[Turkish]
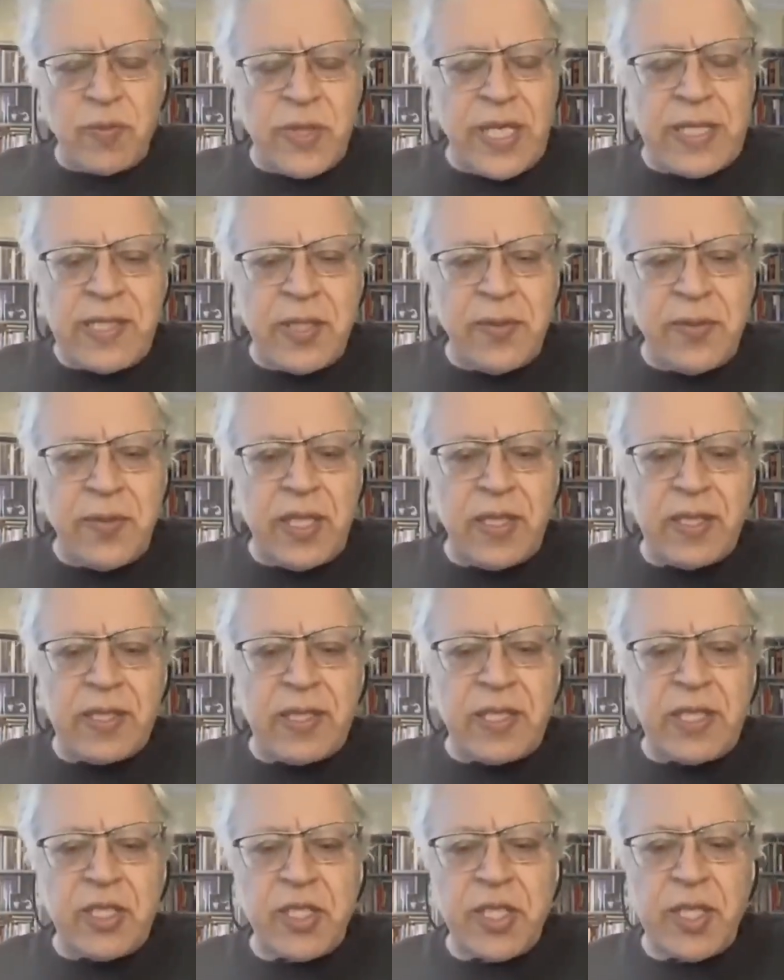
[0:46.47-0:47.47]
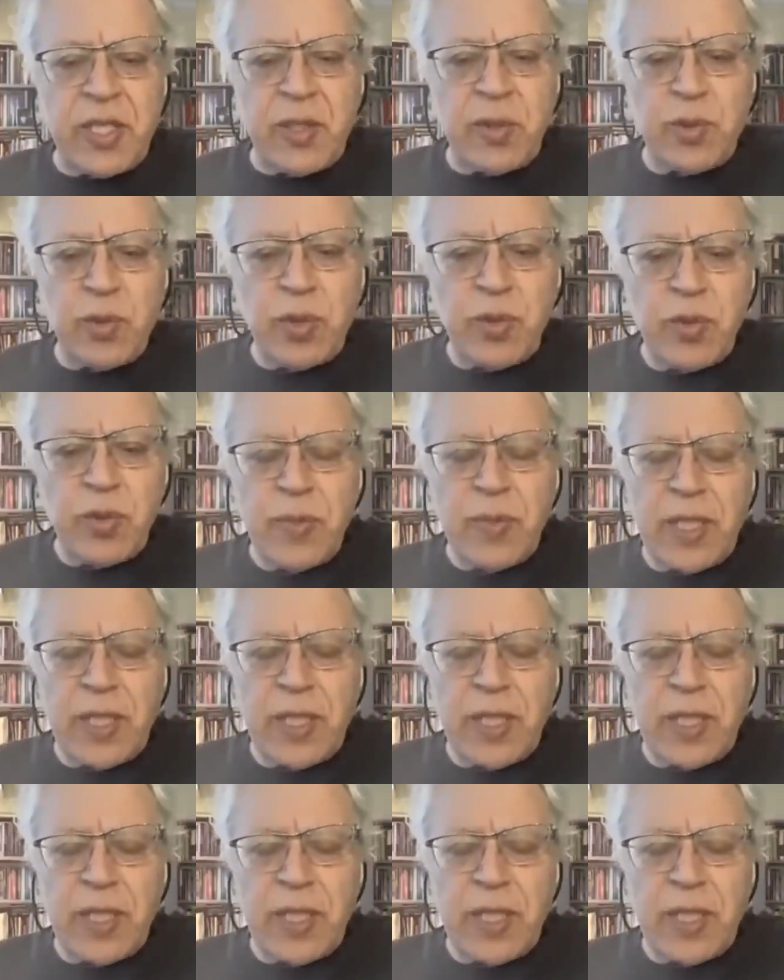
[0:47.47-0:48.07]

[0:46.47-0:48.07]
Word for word: Ben kimin adına şey diyorum?